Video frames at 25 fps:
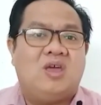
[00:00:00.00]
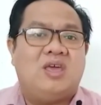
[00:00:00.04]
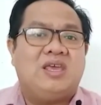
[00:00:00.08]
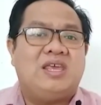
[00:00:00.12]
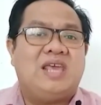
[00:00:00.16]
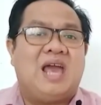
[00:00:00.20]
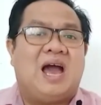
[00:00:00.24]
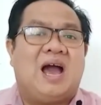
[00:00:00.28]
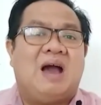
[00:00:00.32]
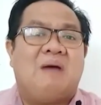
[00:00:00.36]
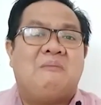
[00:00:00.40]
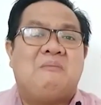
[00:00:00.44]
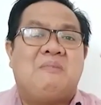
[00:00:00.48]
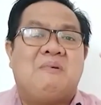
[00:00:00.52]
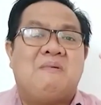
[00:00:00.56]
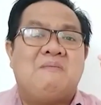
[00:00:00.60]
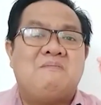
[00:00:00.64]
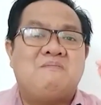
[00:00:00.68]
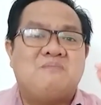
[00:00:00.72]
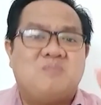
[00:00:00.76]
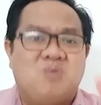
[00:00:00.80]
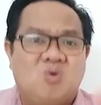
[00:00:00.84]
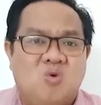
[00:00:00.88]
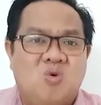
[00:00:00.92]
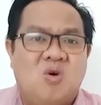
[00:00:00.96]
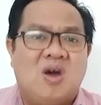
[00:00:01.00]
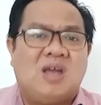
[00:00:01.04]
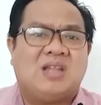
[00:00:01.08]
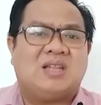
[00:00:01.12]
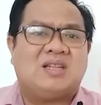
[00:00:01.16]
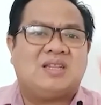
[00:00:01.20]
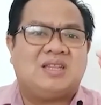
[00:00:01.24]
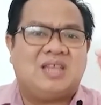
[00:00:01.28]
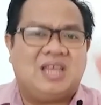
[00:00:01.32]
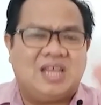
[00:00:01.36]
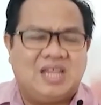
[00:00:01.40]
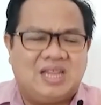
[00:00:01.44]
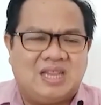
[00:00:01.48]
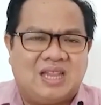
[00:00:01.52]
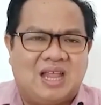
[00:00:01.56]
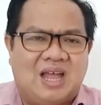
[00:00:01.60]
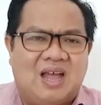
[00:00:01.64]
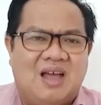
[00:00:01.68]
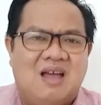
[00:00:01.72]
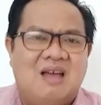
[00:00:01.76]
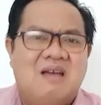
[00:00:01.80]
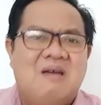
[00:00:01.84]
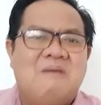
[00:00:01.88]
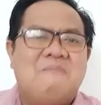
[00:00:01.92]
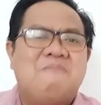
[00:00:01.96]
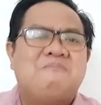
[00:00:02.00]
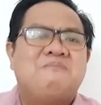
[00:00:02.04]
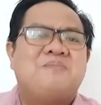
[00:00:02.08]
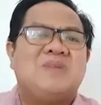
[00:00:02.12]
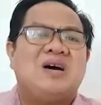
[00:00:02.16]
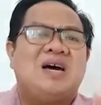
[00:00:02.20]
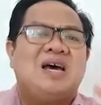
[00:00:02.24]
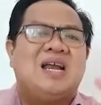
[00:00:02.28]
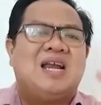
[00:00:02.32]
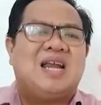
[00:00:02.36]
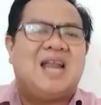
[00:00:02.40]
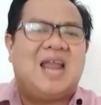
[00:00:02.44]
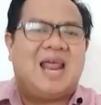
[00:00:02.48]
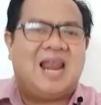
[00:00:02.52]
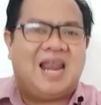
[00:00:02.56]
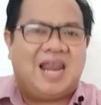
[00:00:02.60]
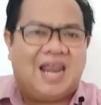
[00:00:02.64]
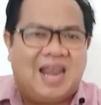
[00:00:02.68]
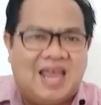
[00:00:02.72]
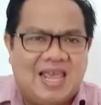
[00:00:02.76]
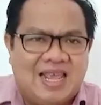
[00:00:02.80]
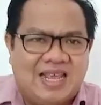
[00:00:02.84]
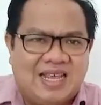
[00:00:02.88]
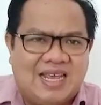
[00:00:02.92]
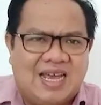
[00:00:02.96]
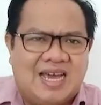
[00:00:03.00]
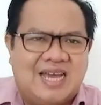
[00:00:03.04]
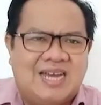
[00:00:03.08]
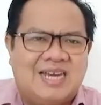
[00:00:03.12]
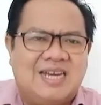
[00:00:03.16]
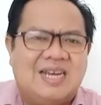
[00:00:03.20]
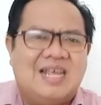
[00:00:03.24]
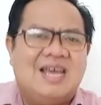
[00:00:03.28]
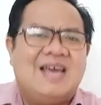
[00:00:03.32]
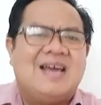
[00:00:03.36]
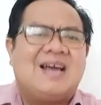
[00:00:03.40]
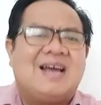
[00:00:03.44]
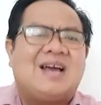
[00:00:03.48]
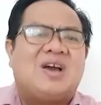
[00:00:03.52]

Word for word: yang membuat kita melalaikan